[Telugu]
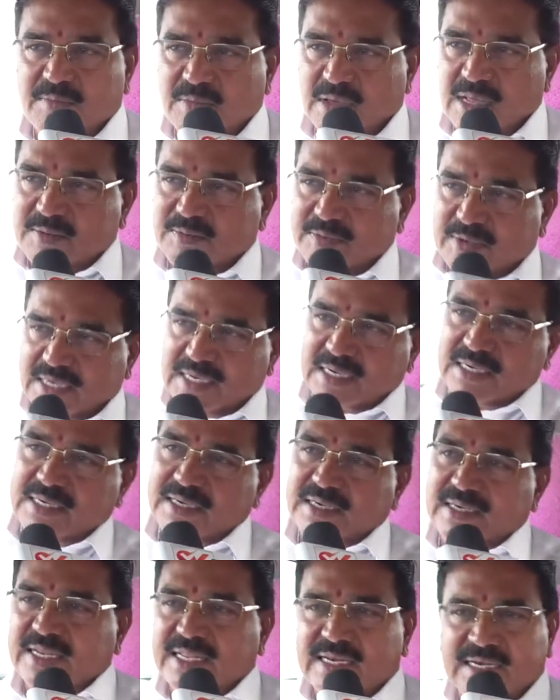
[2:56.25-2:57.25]
మార్పుల
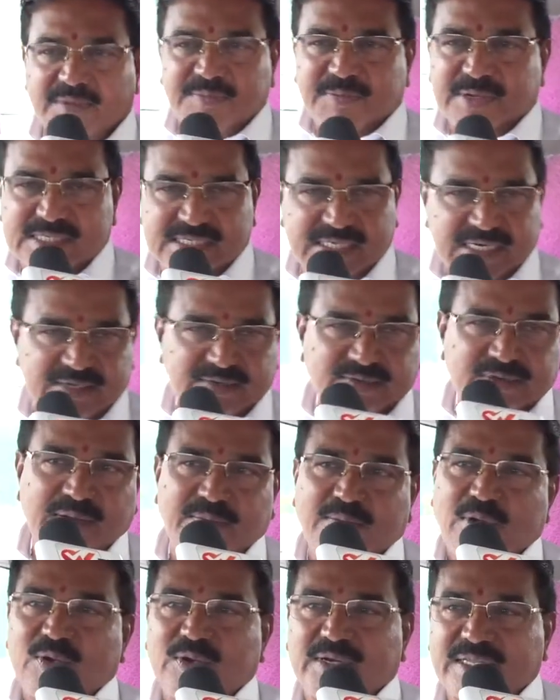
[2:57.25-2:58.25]
కంటే నేరుగా పంచ
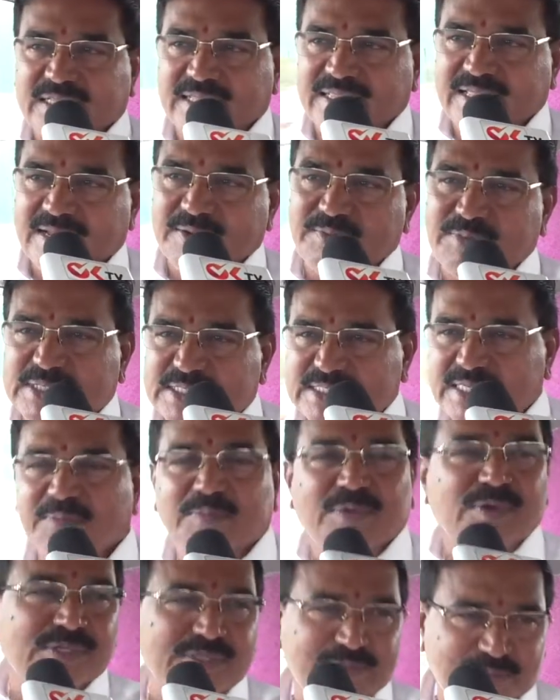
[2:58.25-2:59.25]
కట్టుకుంటే బాగుంటుంది కదా అనిపించి
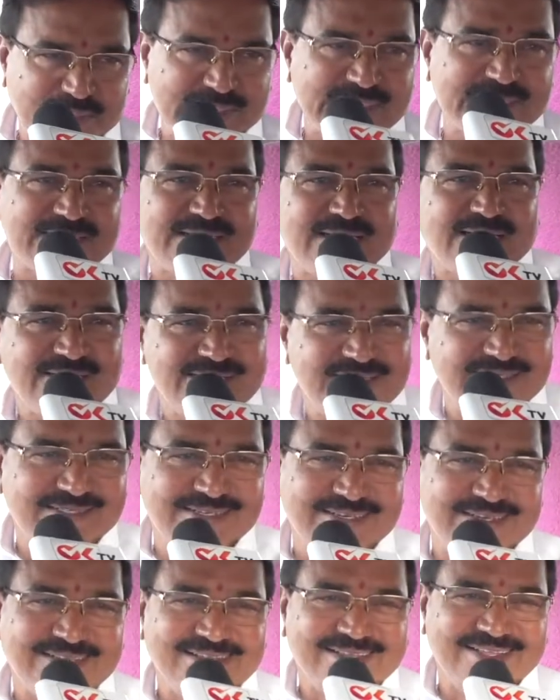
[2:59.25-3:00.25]
అప్పటి నుంచి పంచ స్టార్ట్
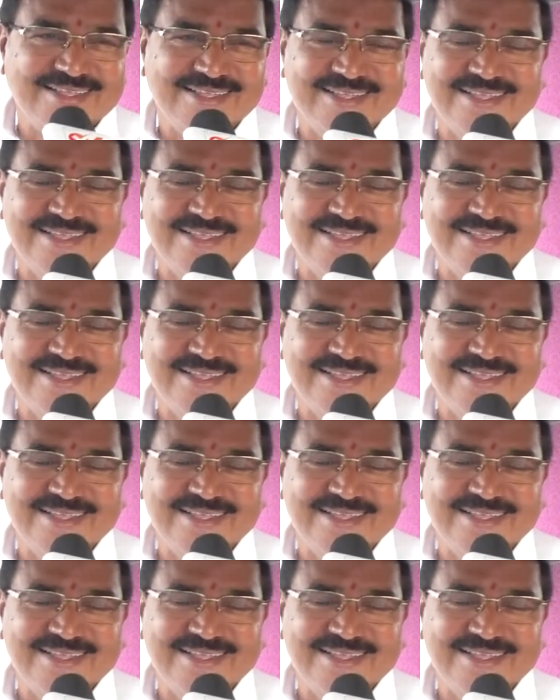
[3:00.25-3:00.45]
చేసాను